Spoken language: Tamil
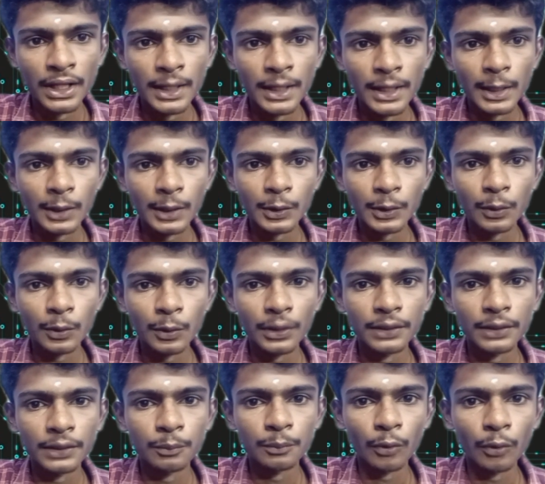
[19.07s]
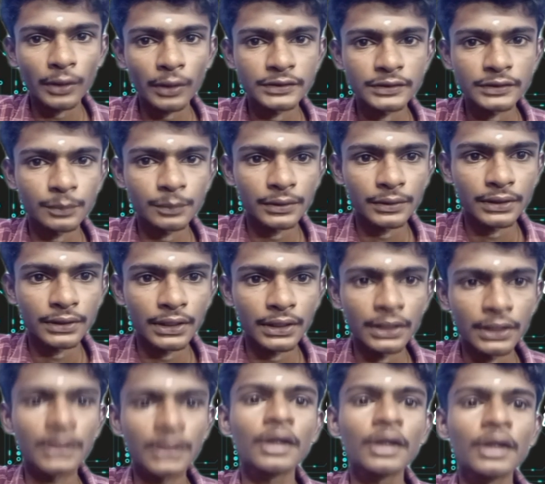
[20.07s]
எலக்ட்ரானிக் ப்ராடக்ட்ஸை பற்றின
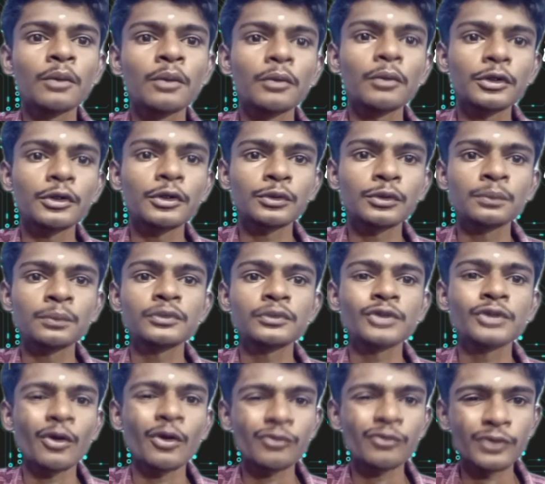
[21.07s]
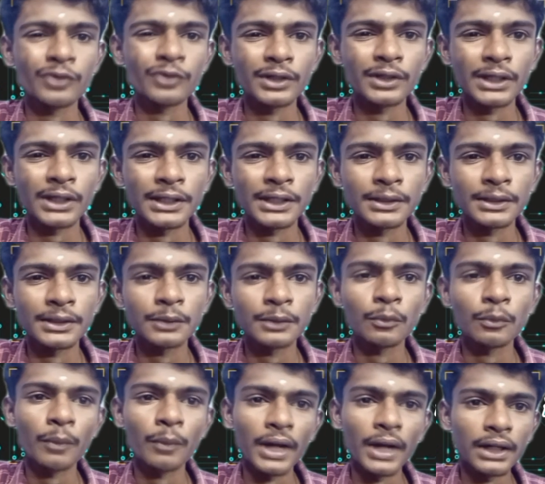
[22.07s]
மற்றும் சாஃப்ட்வேர் ரிலேட்டட்
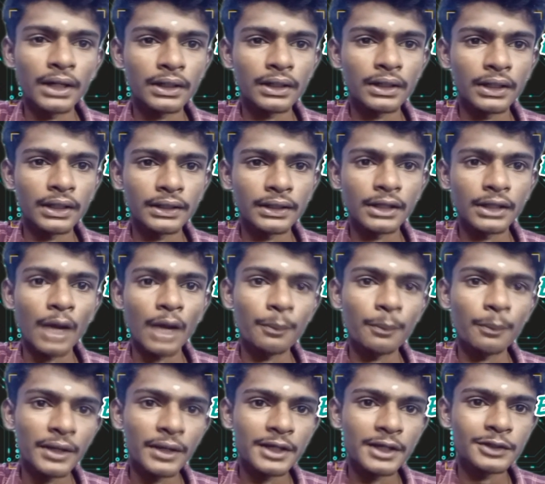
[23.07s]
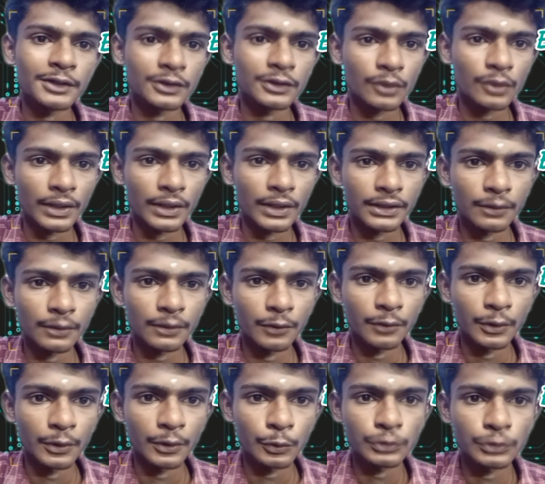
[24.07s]
மொபைல் ரிலேட்டட் அப்ளிகேஷன் ரிலேட்டட்
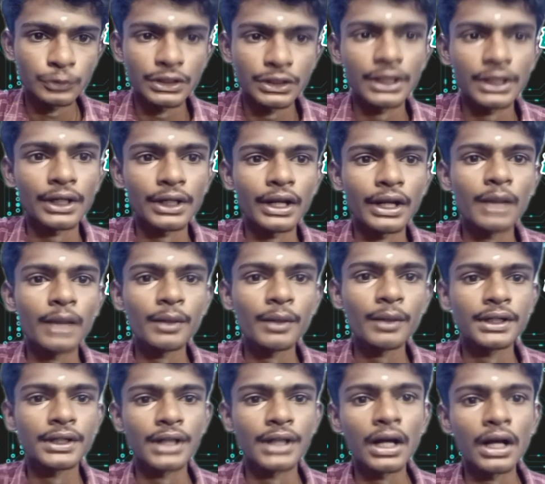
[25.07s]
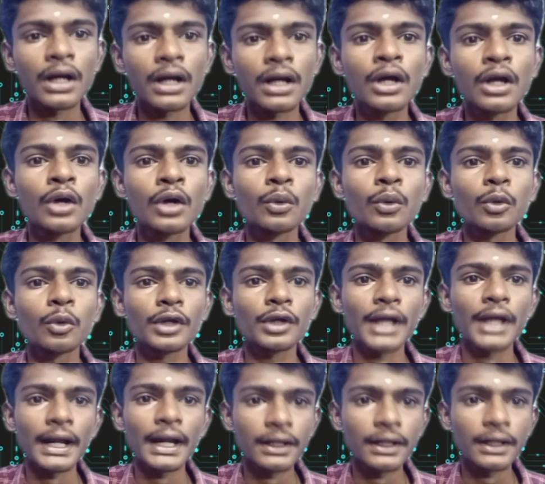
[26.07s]
வீடியோஸ் இனி ரெலவெண்ட்டாக ஒரு
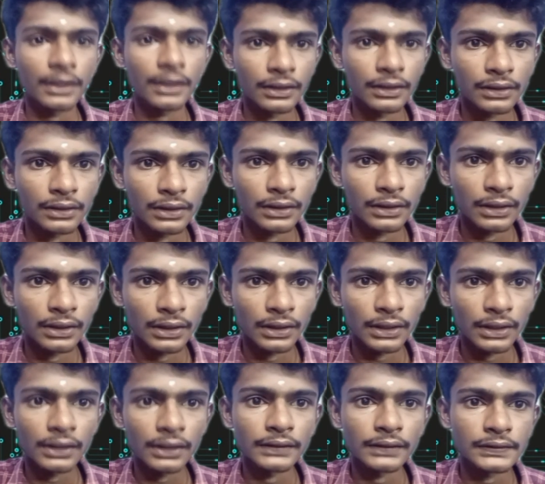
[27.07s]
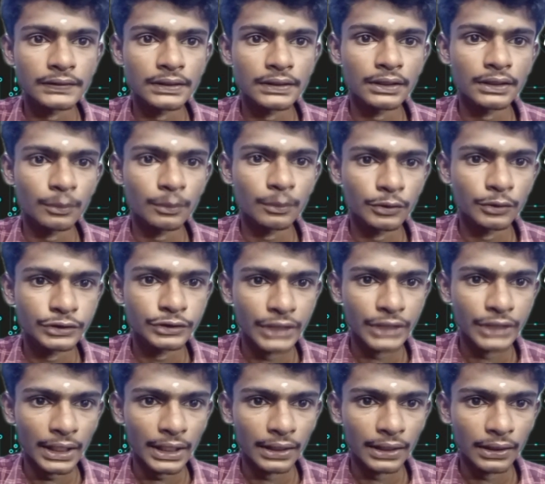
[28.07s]
கேட்டகரிக்கு கீழே எஸ்எஸ்கே தமிழ்
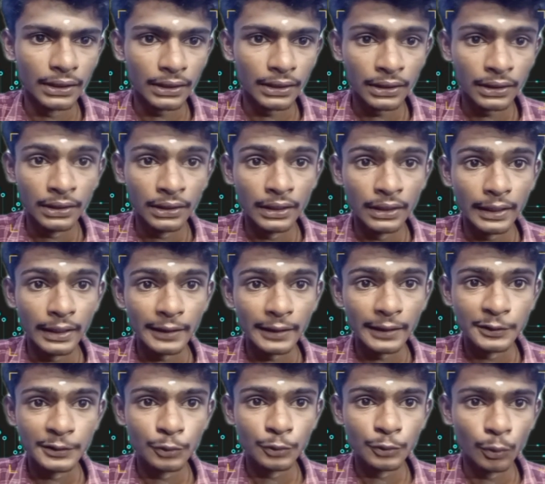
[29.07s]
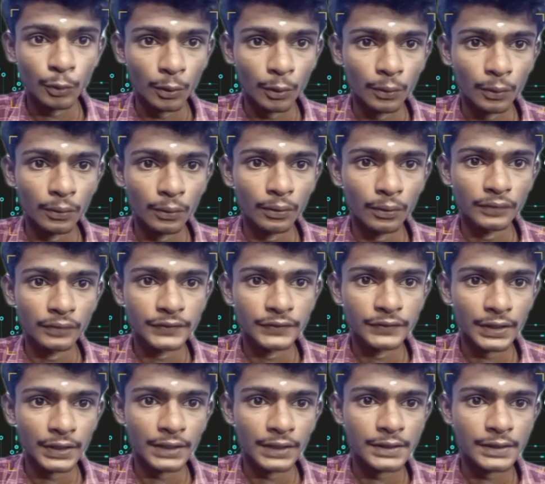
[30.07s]
சேனலில் எலக்ட்ரோ
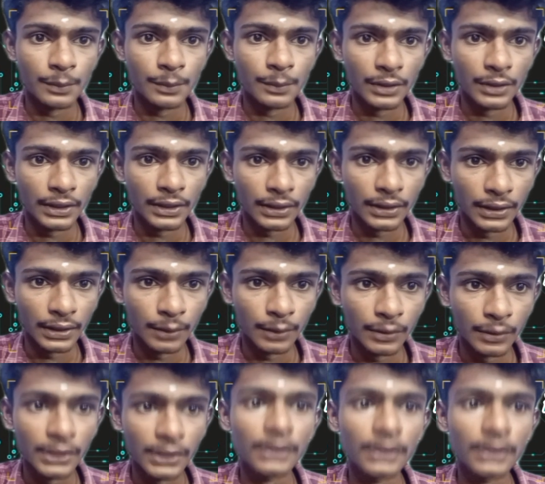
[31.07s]
சீரீஸ் அப்படிங்கிற நேமில்